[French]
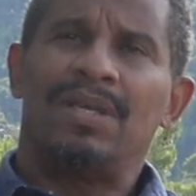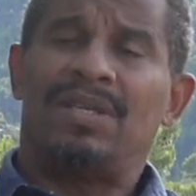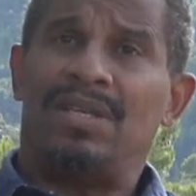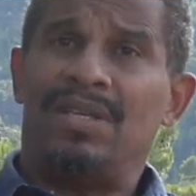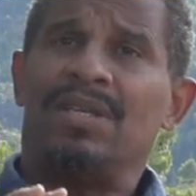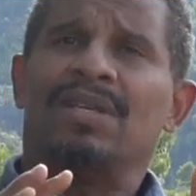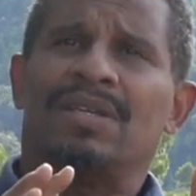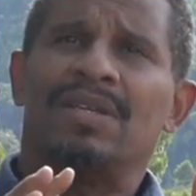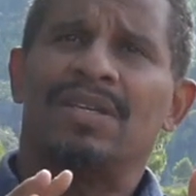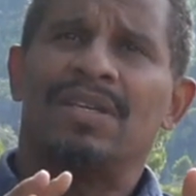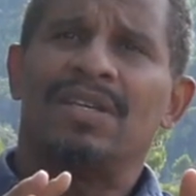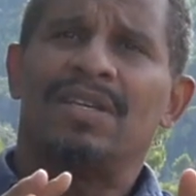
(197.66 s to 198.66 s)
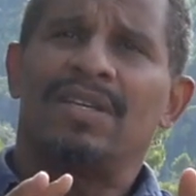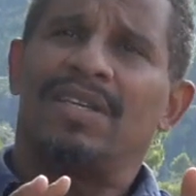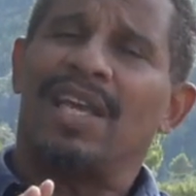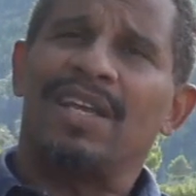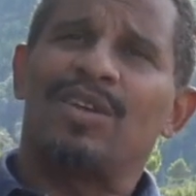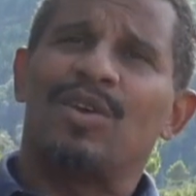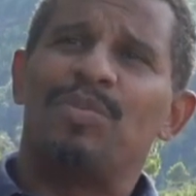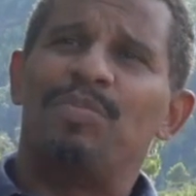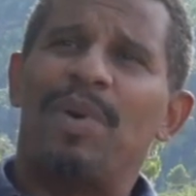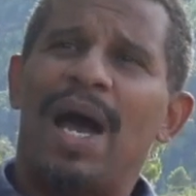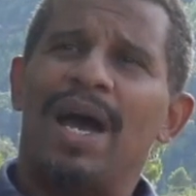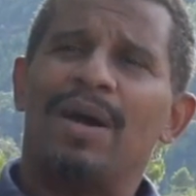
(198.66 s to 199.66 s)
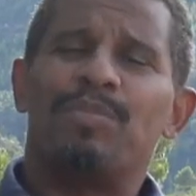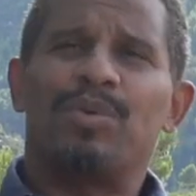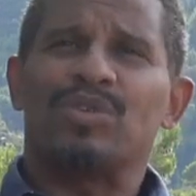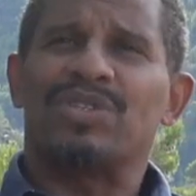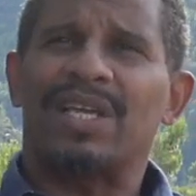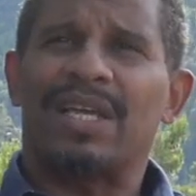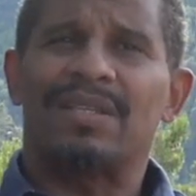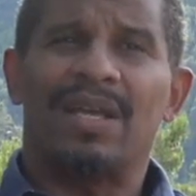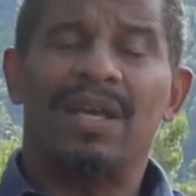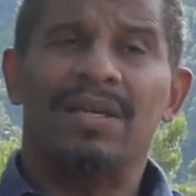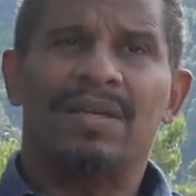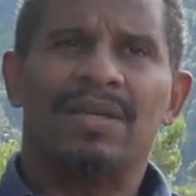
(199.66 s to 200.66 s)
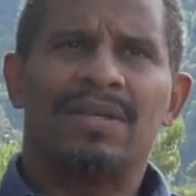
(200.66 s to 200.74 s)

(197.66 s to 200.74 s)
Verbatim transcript: qui, quelque part, pour certains,